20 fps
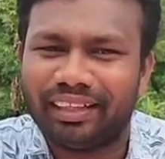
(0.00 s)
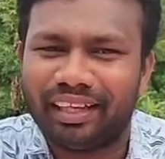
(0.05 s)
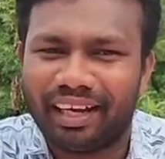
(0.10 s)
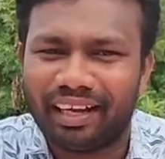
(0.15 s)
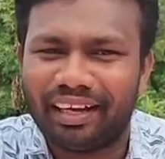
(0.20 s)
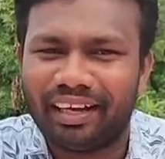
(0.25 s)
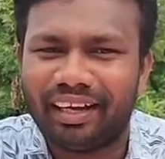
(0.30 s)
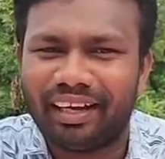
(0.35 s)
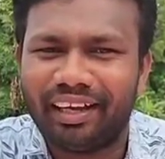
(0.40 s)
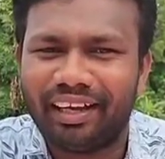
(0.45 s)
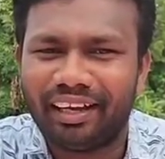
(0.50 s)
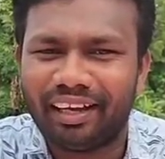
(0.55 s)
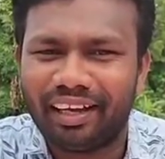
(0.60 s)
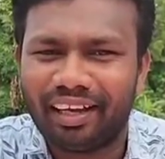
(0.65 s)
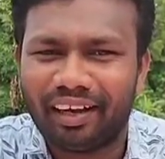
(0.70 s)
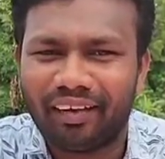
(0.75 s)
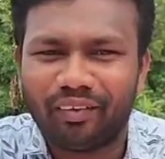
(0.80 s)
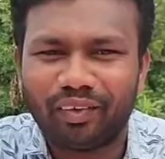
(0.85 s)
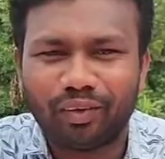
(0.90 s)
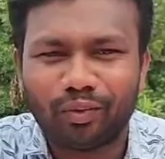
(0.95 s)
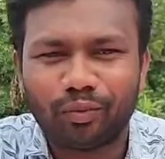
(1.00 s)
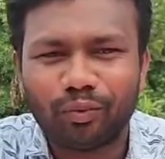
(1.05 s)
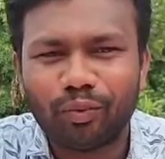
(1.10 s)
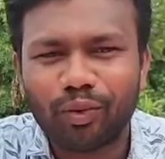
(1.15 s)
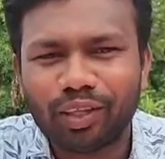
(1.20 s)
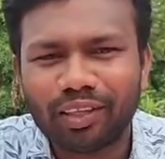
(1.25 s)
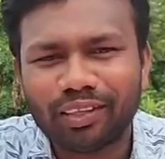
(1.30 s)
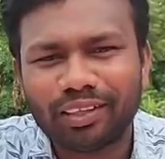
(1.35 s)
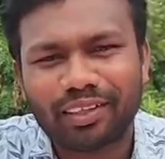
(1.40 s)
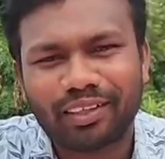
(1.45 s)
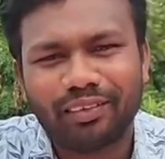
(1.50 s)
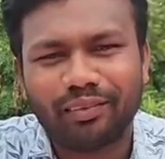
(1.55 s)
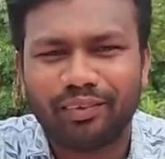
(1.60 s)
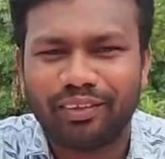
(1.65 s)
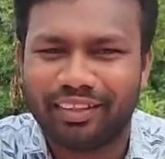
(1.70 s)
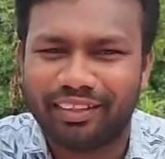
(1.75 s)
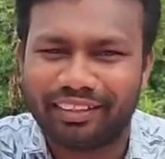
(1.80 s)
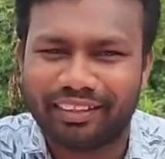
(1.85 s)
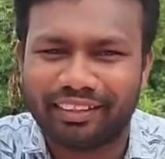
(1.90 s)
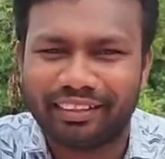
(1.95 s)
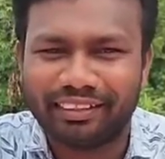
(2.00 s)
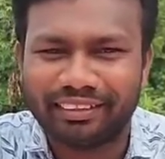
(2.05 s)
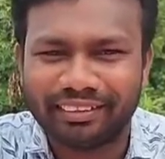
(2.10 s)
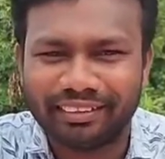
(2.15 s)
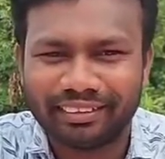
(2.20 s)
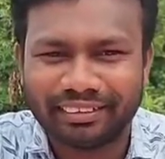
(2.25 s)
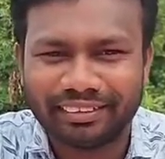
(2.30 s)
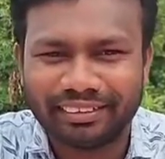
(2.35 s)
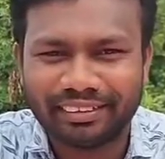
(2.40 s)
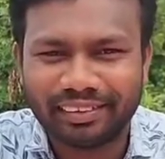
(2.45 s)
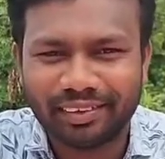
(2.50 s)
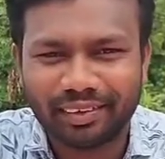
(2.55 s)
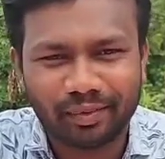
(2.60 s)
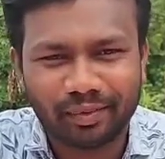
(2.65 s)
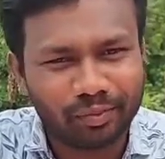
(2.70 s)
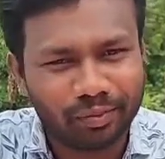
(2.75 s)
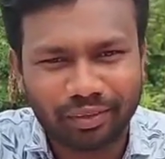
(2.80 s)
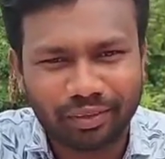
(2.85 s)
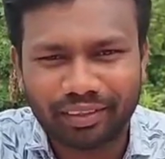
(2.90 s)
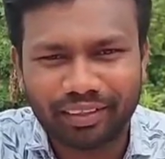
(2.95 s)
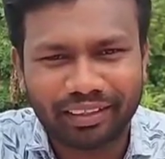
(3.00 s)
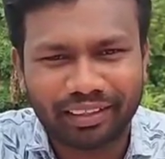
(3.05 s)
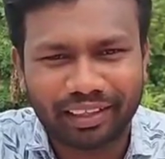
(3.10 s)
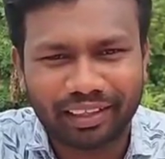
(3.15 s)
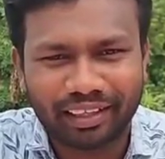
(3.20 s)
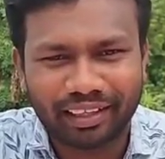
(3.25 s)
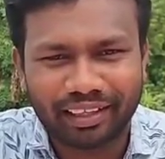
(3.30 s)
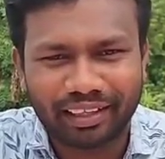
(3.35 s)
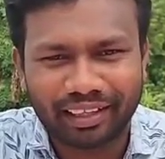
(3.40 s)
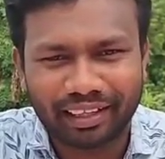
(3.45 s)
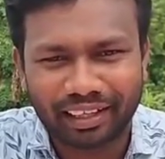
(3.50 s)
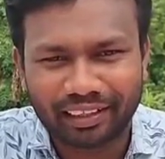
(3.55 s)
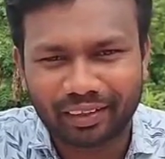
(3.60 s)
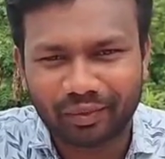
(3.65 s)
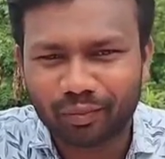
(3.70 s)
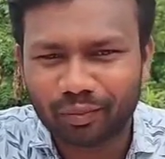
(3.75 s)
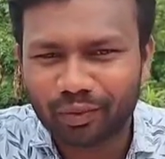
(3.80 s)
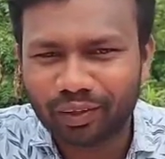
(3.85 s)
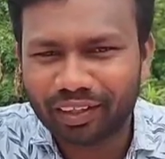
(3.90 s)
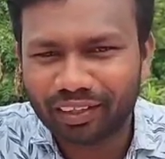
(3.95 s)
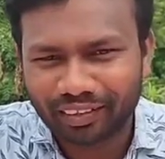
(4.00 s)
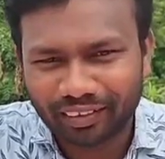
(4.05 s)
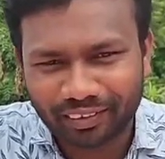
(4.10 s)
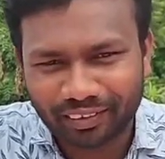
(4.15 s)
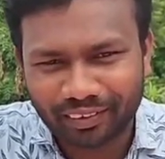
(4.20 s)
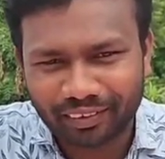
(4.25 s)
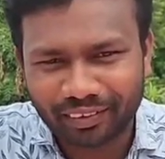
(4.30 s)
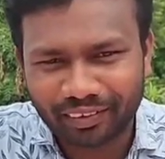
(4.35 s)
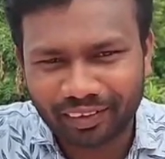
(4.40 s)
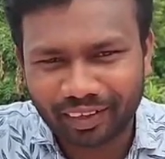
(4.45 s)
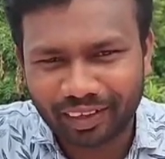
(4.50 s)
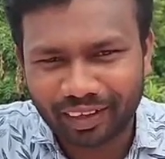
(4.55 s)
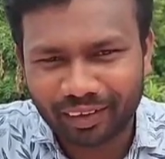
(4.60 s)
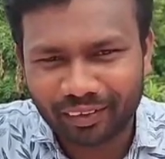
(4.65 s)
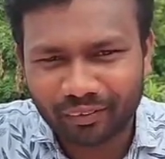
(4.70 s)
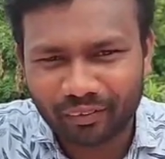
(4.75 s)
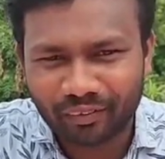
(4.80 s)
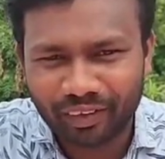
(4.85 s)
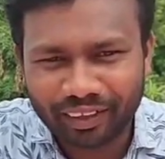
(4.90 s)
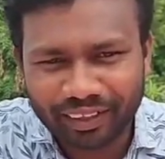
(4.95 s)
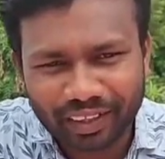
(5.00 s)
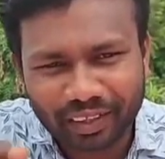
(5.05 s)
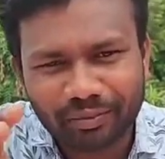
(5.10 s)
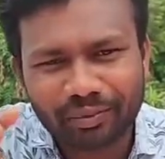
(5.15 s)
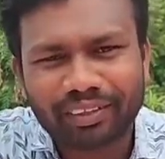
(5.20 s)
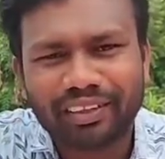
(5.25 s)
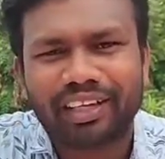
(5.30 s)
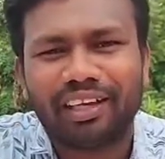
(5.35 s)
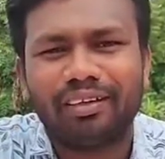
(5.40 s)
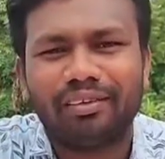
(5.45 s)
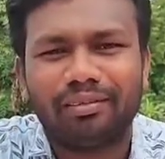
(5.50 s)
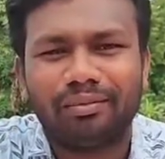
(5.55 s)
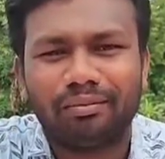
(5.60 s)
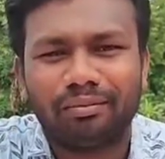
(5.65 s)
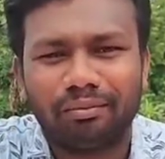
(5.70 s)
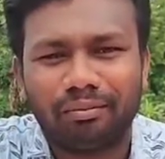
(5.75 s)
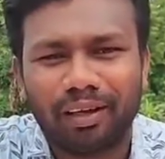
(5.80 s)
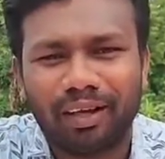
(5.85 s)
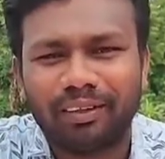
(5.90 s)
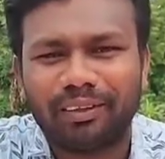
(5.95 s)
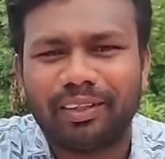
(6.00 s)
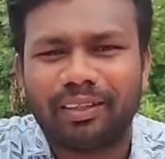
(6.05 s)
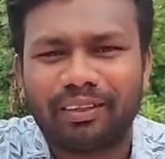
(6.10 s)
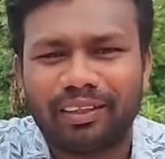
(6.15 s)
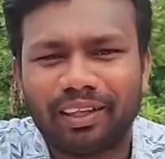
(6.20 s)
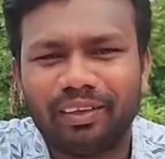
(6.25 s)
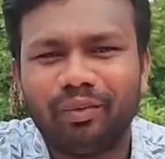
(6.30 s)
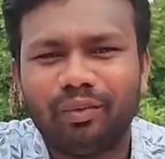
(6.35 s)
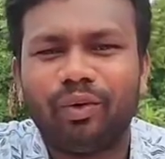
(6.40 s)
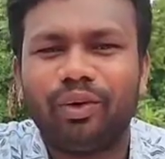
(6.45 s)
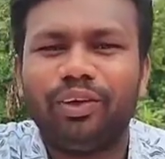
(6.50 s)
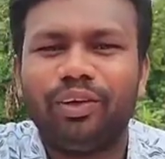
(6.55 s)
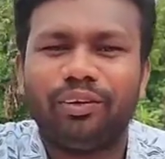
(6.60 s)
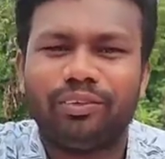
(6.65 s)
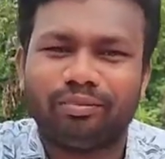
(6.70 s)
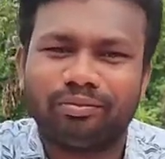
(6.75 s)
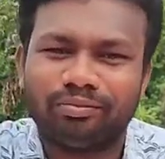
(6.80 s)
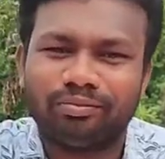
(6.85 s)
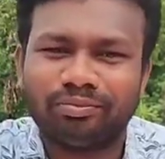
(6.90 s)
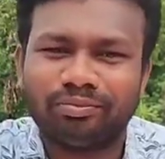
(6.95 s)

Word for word: ஏன்னா அவனுக்கு மூடத்தனம்னு ஒன்று இருக்குது புரிதுங்களா அந்த மூடத்தனம் வெட்டப்பட்டால் மாத்திரம்தான் ஒழியும்